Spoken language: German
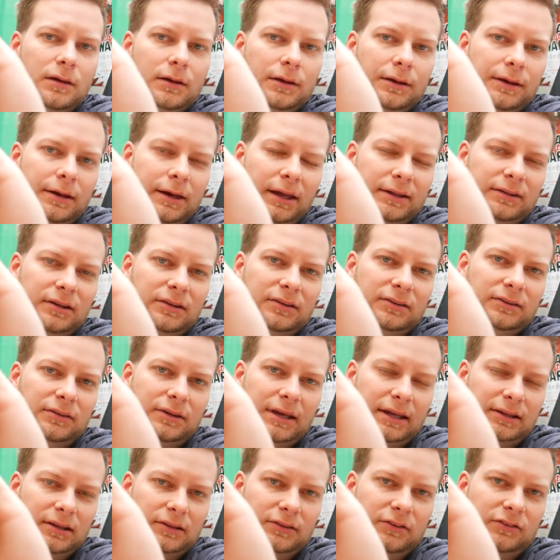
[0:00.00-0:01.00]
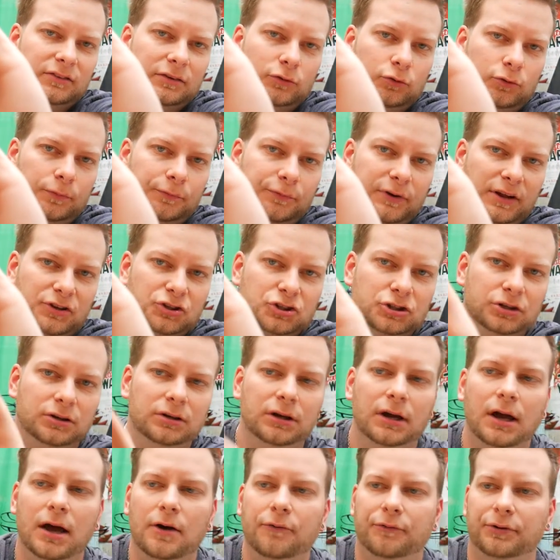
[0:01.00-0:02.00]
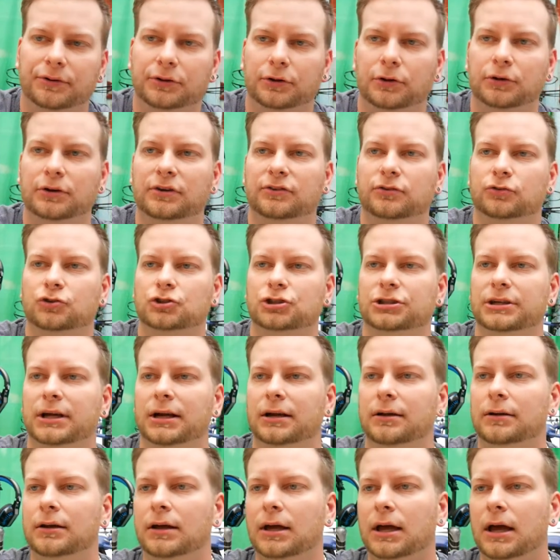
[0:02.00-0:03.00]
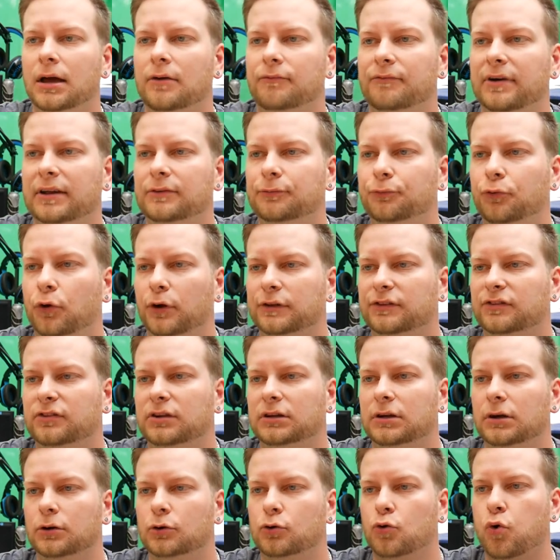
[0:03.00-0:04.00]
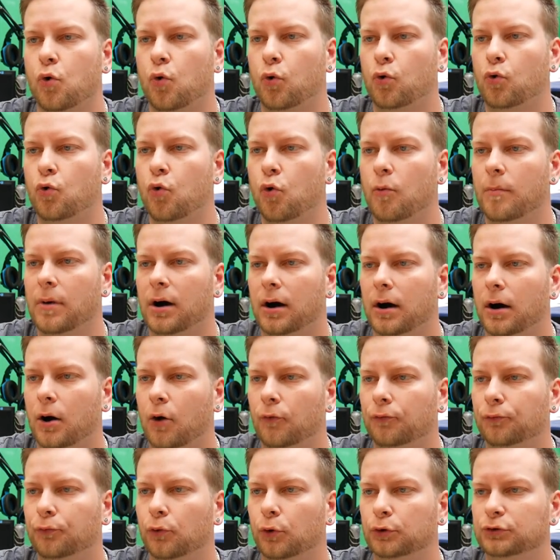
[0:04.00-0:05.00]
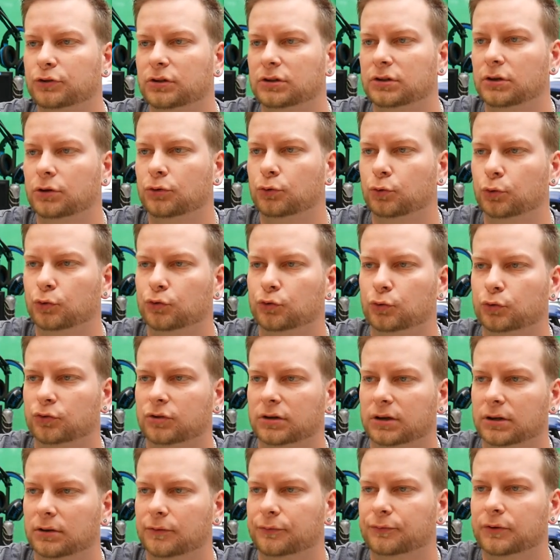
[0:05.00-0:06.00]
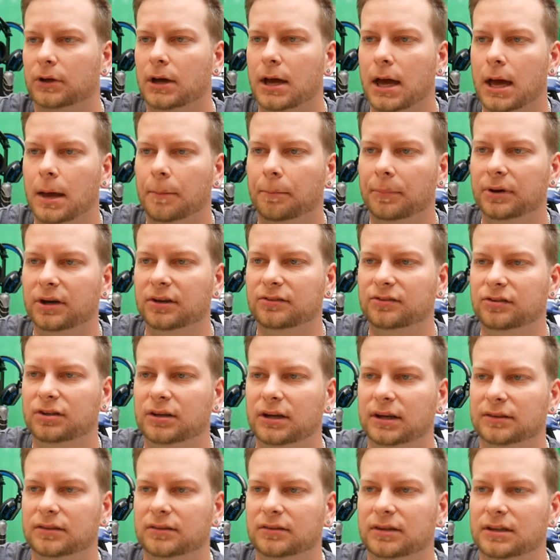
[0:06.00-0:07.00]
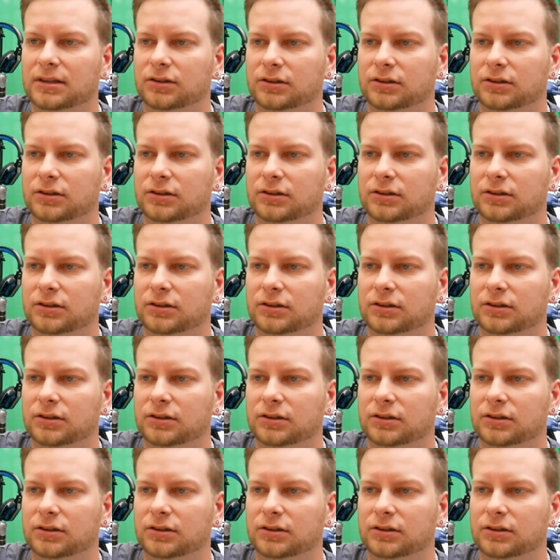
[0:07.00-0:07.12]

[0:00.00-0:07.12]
Kennt ihr, die, kennt ihr diese Flasche? Find noch nicht so schnell. Wenn würzige Kurkuma auf fruchtige Yuzu trifft, meditiert nicht